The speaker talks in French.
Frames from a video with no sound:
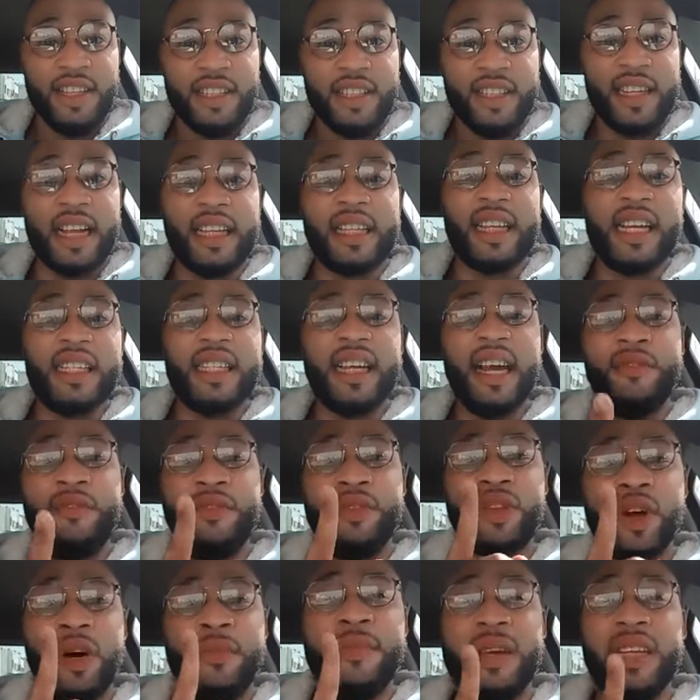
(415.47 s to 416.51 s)
Tata, j'ai vu
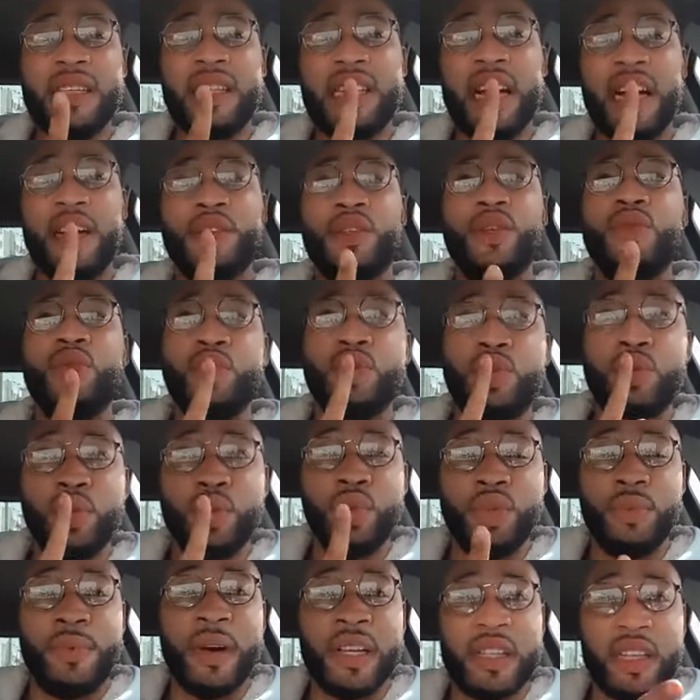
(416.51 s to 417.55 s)
ton message
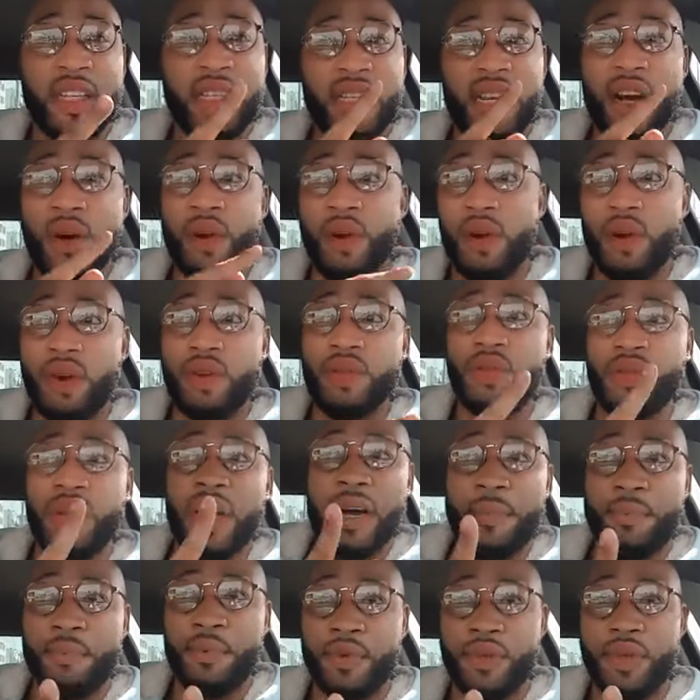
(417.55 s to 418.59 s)
aujourd'hui parce que j'ai reconduit
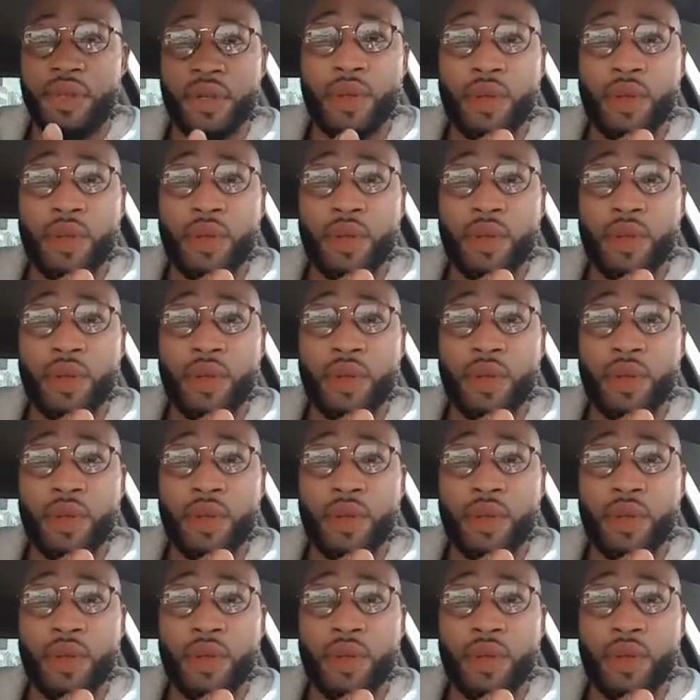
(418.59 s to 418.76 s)
la puce.